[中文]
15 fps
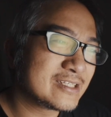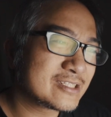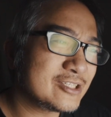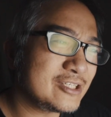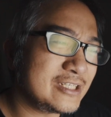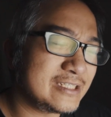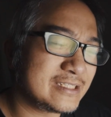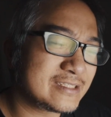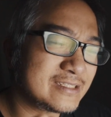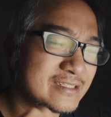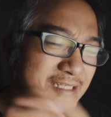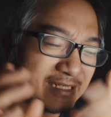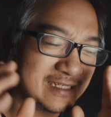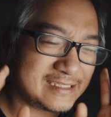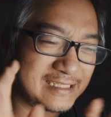所以之
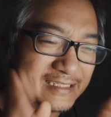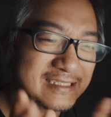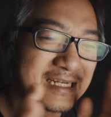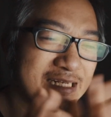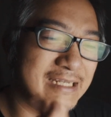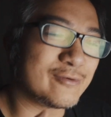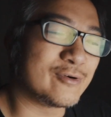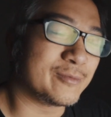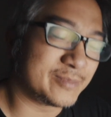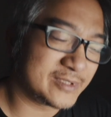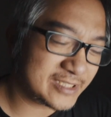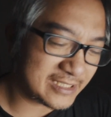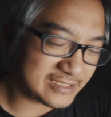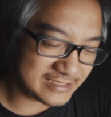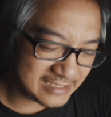前的前三年我不
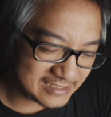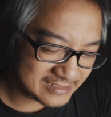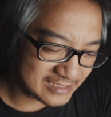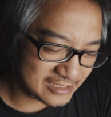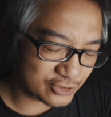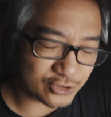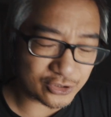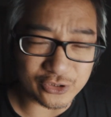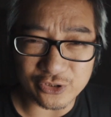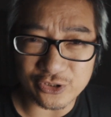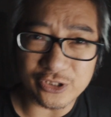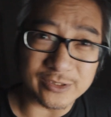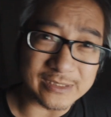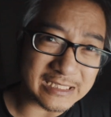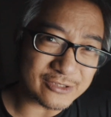是很认真的做
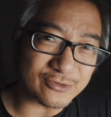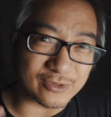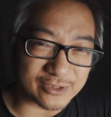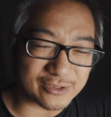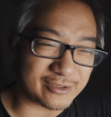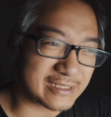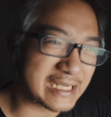YouTube，但是我都有